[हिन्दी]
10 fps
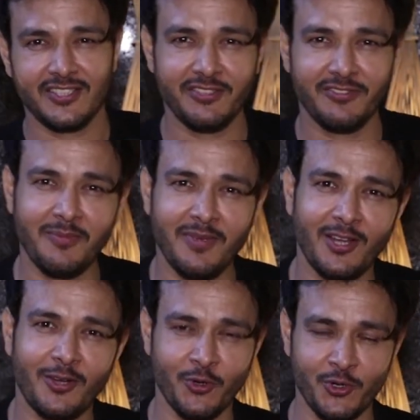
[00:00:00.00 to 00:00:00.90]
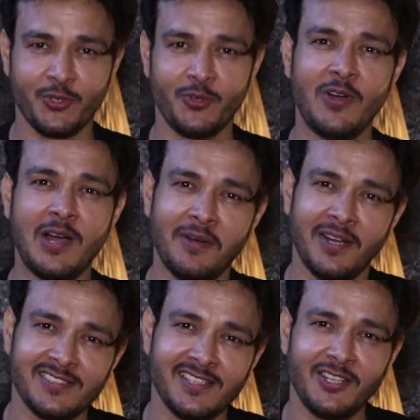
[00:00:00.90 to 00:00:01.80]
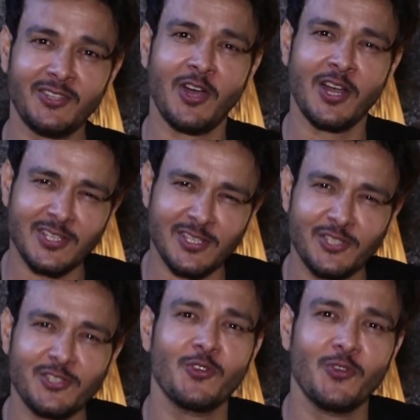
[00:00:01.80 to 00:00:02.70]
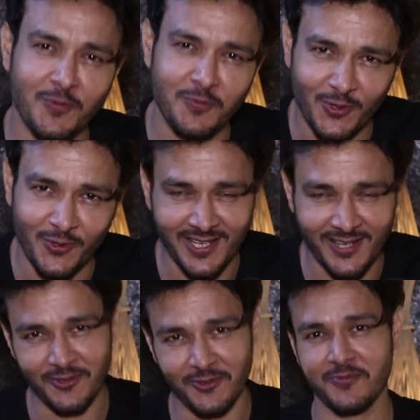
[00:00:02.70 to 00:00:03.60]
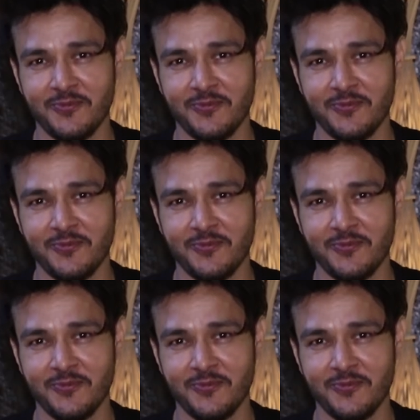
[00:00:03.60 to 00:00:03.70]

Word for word: जीवन में खुश हों आप हंसें तो हंस हंस के जो लोट पोट हो जाए वो लोट